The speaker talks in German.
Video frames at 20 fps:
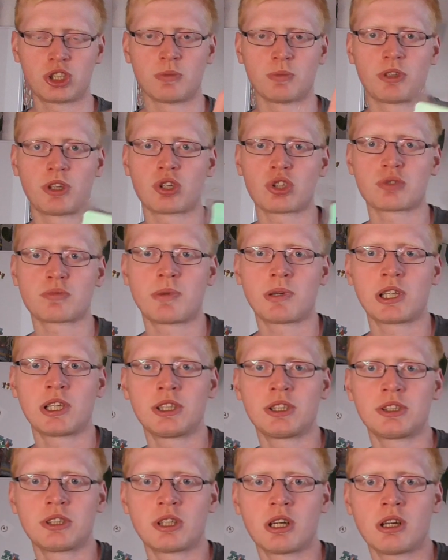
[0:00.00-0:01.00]
ich im
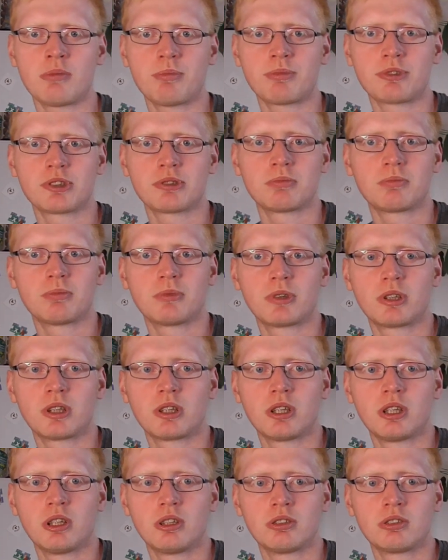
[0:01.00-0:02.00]
Taschenpaket gehabt.
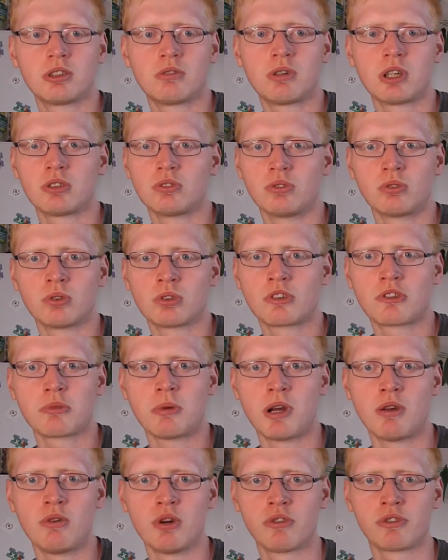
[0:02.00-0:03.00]
Da waren nur noch
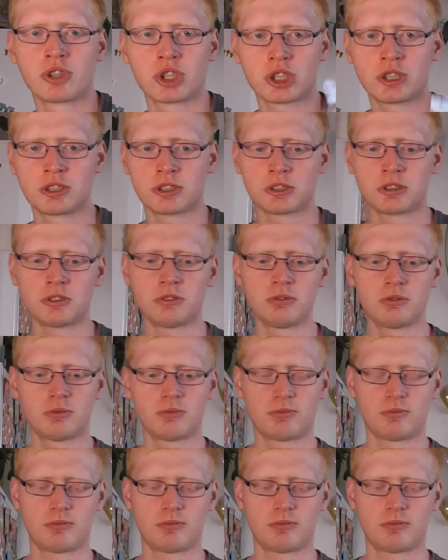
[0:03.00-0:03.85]
zwei Würfelchen drin.